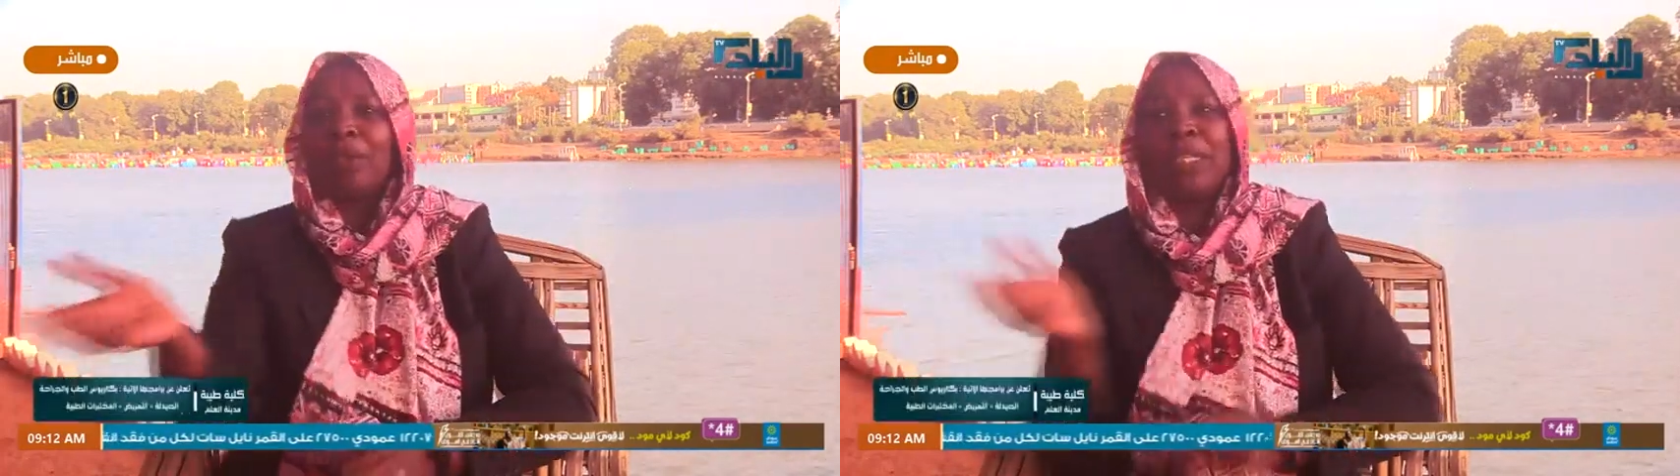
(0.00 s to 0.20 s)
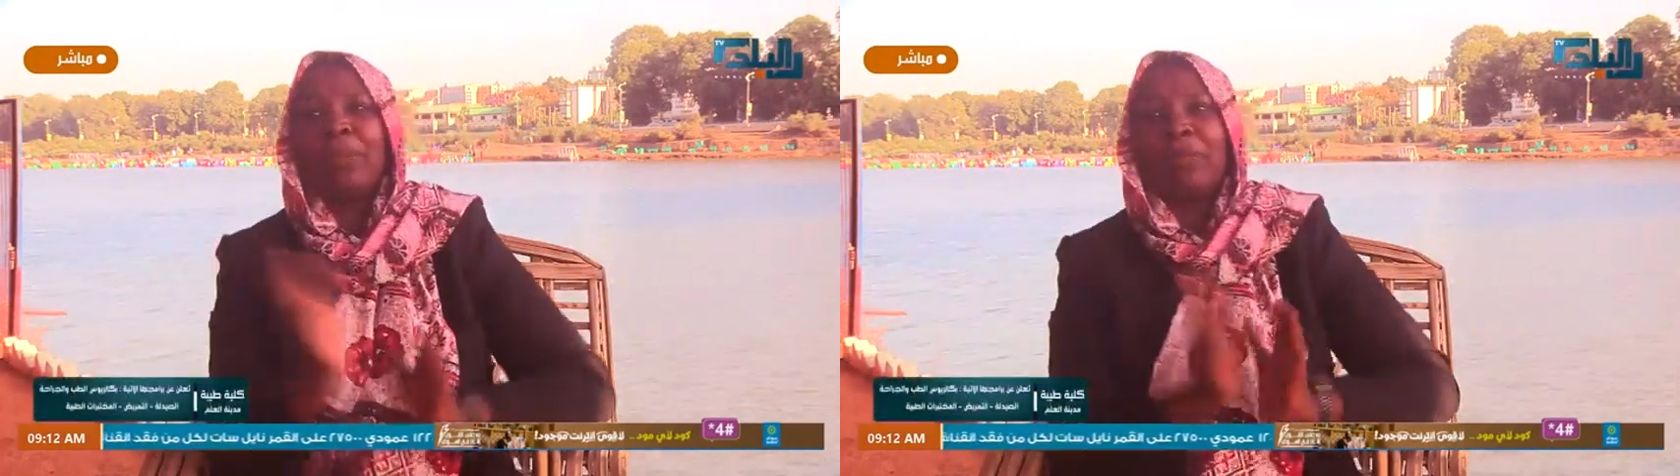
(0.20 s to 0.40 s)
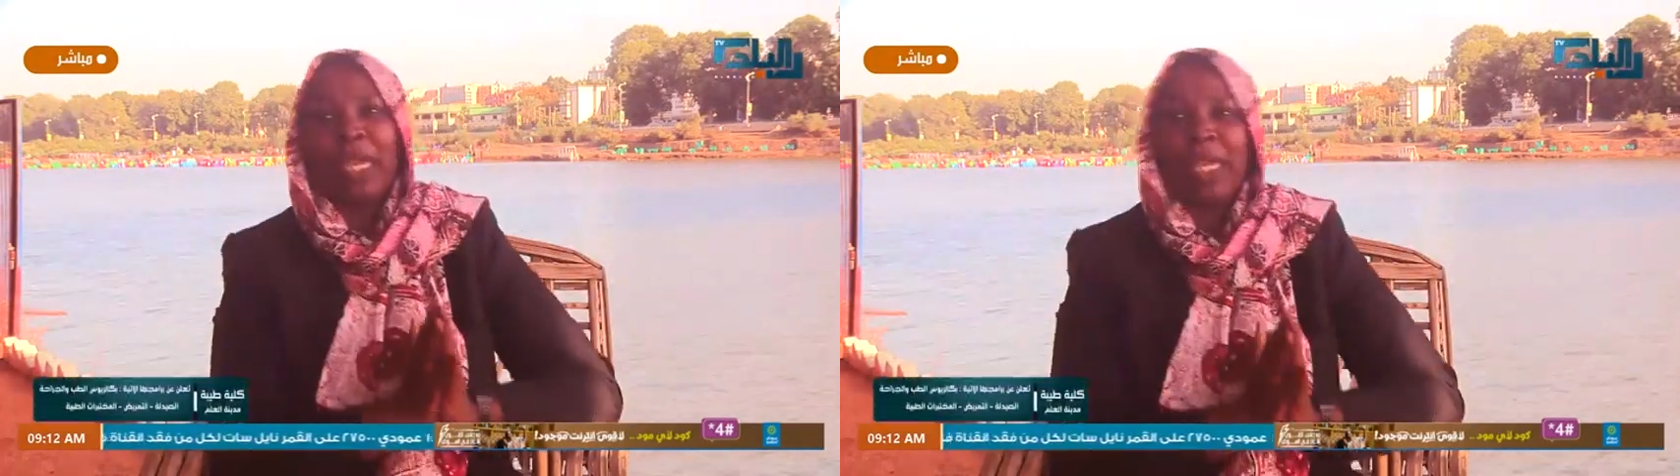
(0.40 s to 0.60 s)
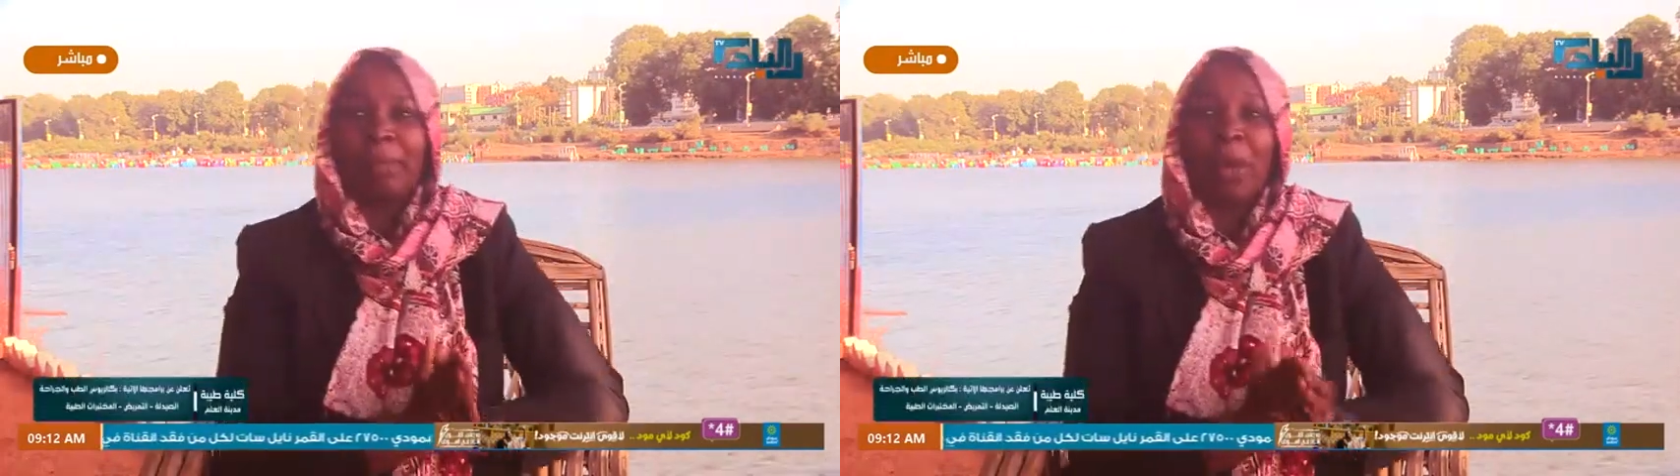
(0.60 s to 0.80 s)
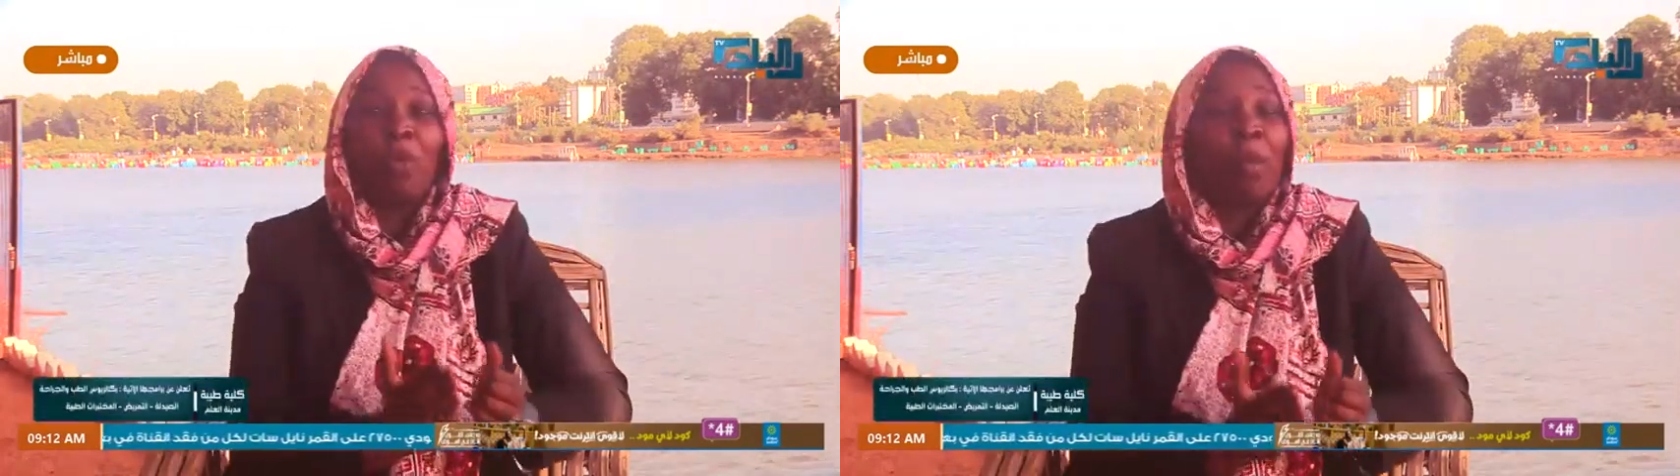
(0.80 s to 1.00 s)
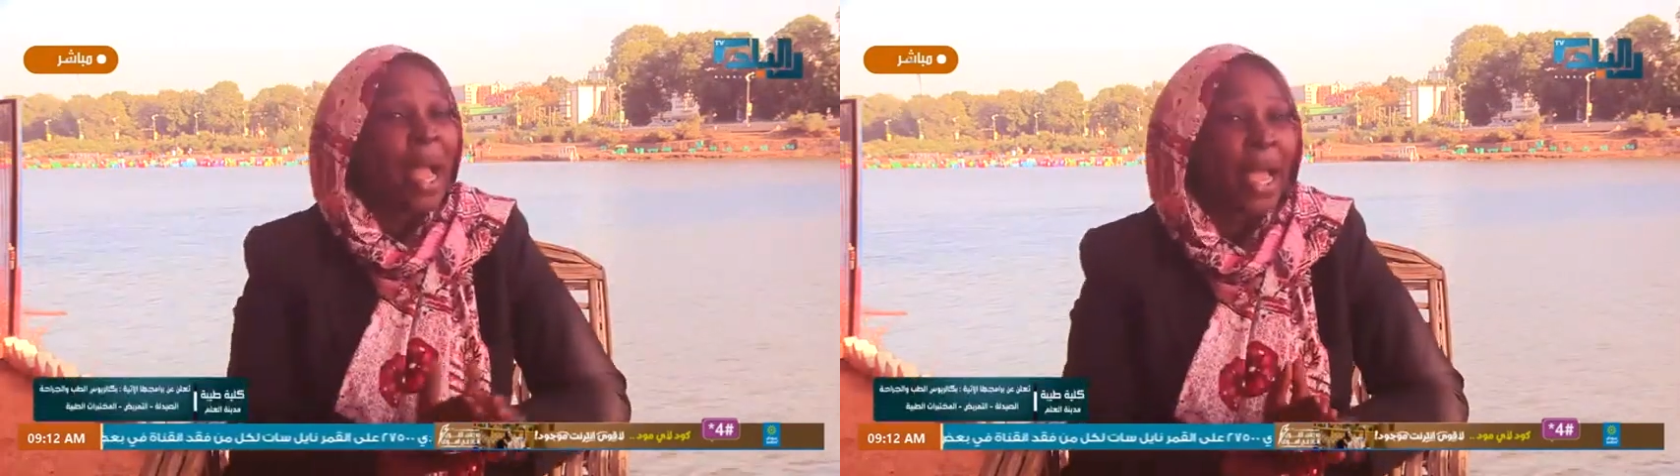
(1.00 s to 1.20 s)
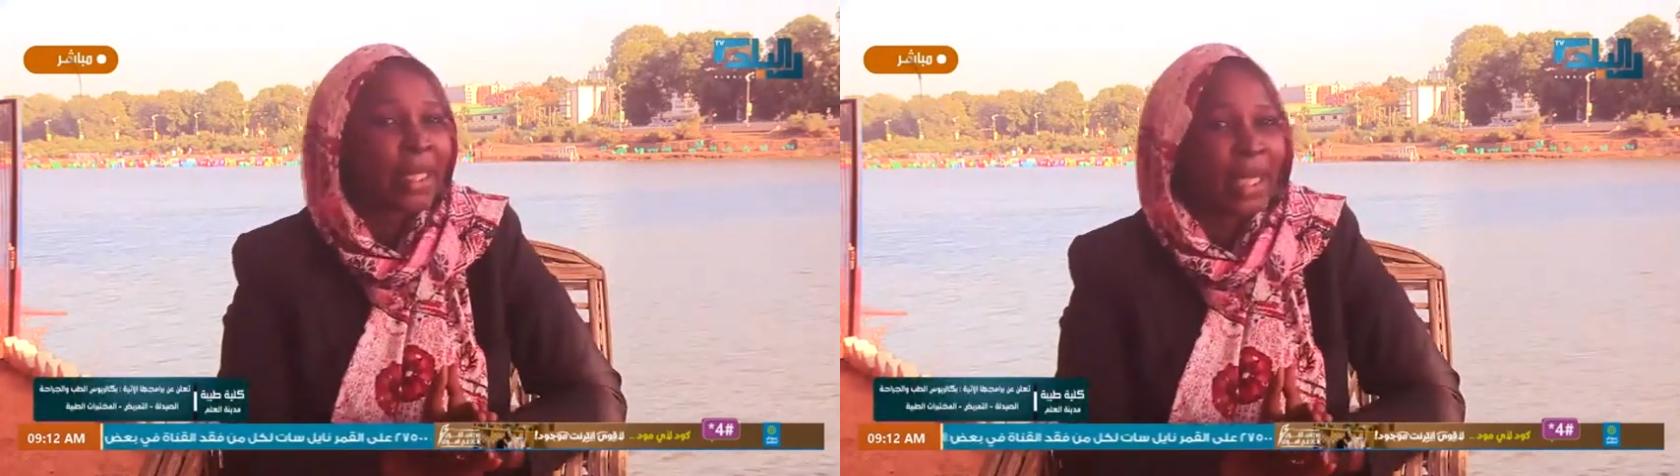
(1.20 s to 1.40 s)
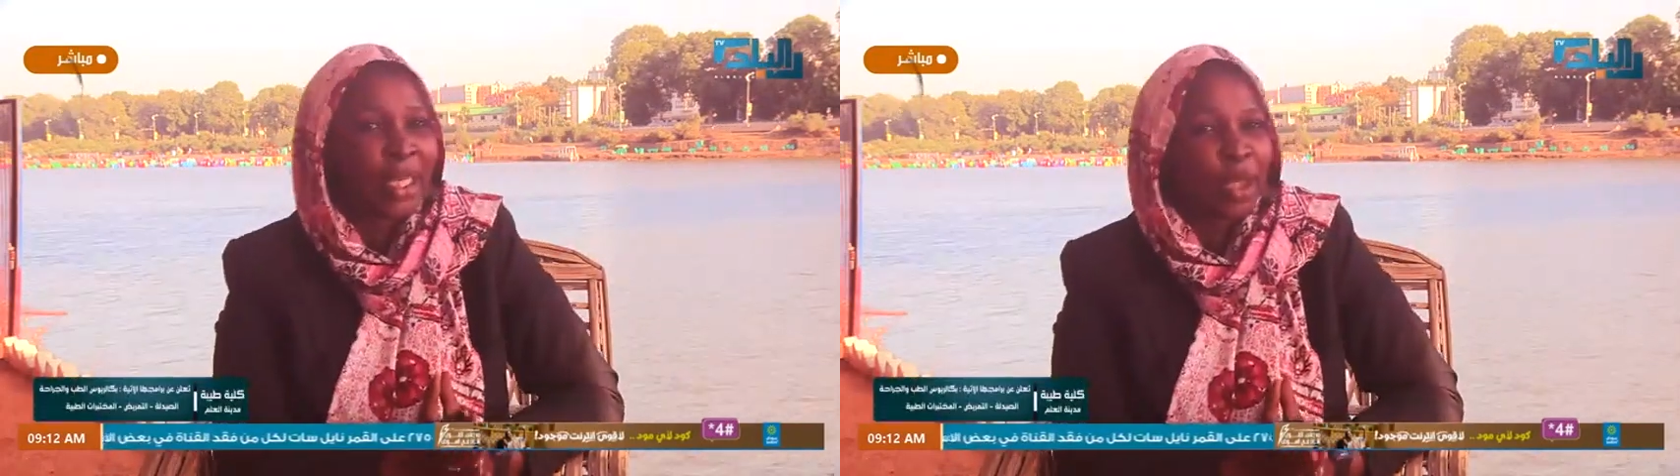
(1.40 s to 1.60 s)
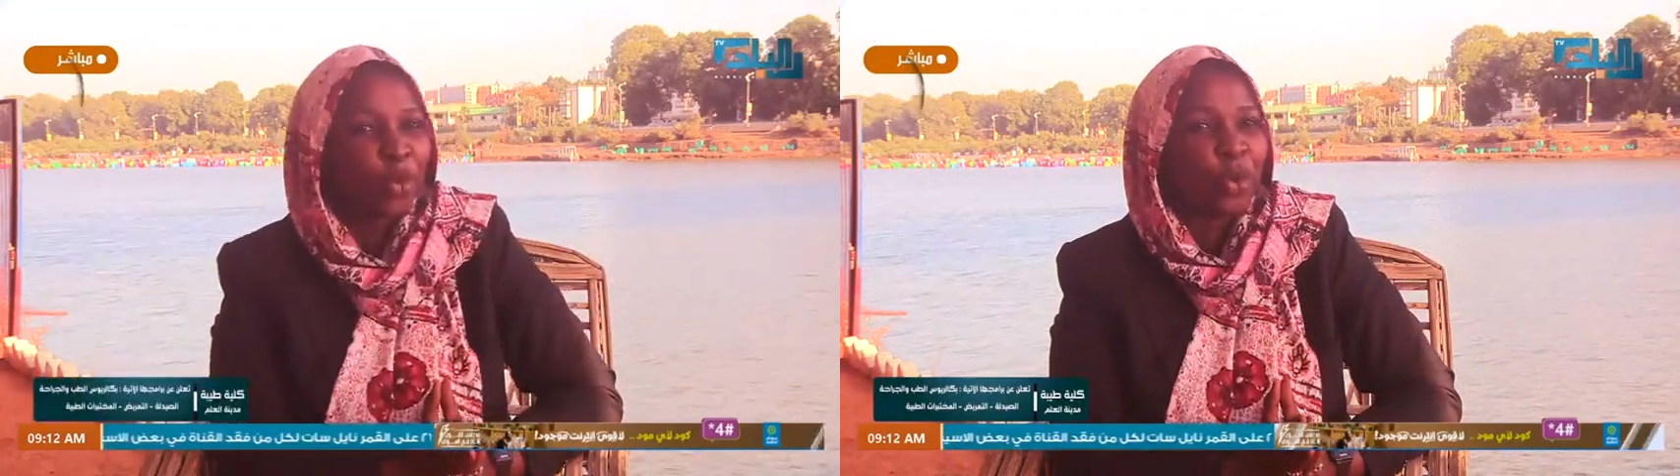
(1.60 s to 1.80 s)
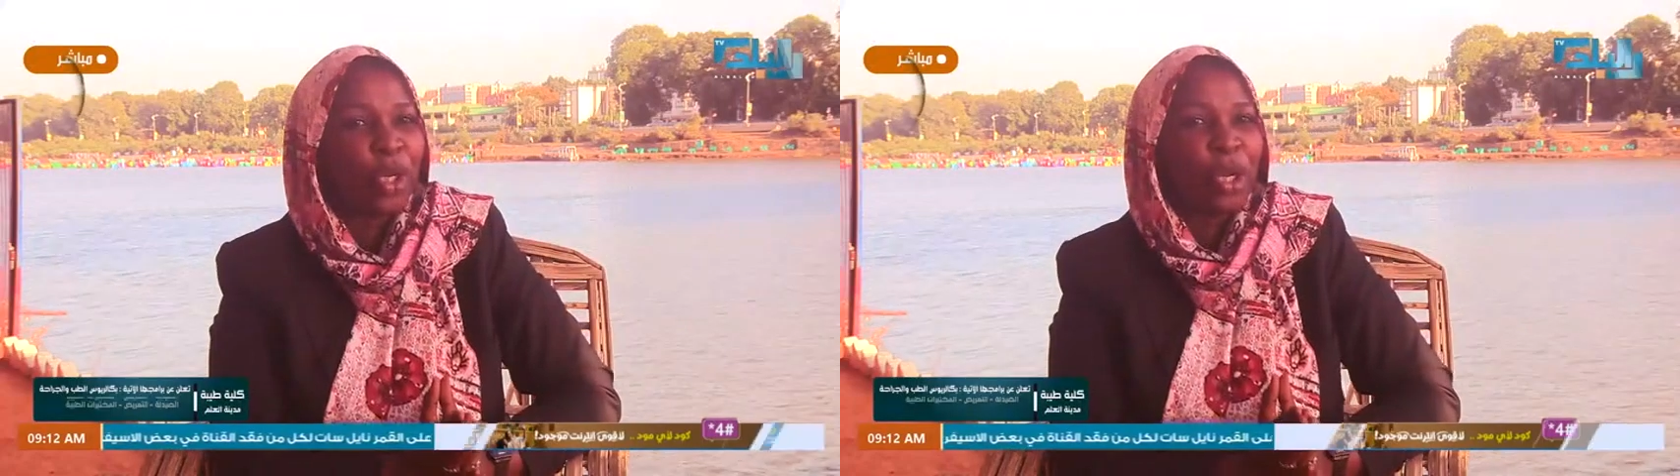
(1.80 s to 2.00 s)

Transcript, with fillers: امشي يمتحن ما هو ما أخذ تعليمه